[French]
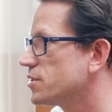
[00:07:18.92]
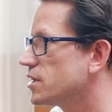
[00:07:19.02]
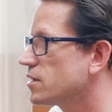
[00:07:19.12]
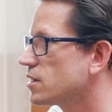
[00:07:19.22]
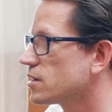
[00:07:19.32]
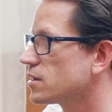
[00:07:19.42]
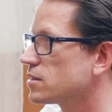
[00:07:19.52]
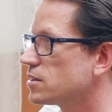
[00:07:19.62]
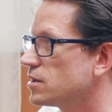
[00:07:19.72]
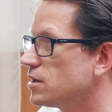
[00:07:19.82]
des,
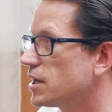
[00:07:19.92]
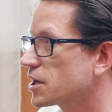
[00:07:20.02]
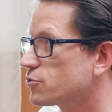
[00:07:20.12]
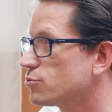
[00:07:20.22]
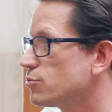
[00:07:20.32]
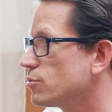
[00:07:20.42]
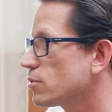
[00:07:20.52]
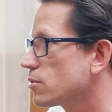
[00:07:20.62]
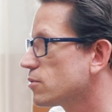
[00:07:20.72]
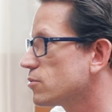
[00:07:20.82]
des
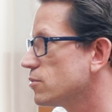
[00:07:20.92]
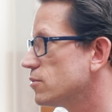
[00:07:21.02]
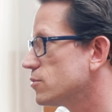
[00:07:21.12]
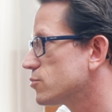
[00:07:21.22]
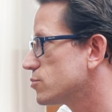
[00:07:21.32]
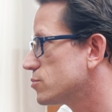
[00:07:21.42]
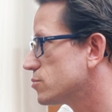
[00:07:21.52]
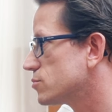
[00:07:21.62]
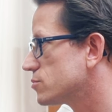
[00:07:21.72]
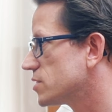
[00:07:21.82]
lectures euh,
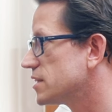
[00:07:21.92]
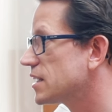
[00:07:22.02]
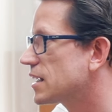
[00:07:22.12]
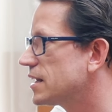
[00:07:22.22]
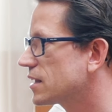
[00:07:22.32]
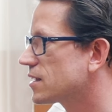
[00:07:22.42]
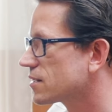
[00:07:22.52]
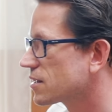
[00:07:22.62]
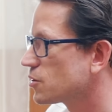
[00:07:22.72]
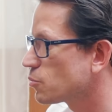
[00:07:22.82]
ou, des déclics
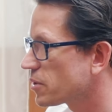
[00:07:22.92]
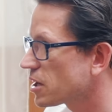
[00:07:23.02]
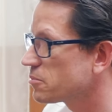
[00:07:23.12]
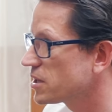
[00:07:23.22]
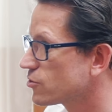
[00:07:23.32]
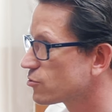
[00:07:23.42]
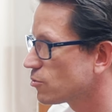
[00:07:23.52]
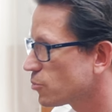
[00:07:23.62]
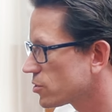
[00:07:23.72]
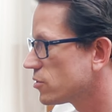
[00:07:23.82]
qui ont permis
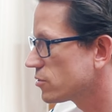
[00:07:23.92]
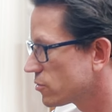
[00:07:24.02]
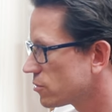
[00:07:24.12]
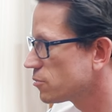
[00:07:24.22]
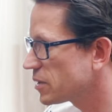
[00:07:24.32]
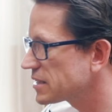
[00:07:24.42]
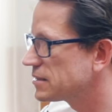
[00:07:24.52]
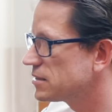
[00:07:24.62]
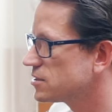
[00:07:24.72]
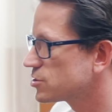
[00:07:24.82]
justement de, passer
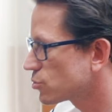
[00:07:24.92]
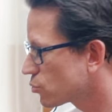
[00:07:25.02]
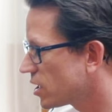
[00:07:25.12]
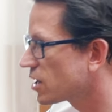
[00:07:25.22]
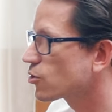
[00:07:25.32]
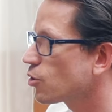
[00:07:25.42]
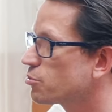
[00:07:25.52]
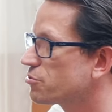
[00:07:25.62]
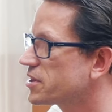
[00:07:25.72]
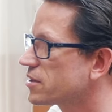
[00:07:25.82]
des échelons ou aller encore
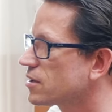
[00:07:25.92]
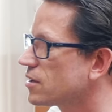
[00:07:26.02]
plus vite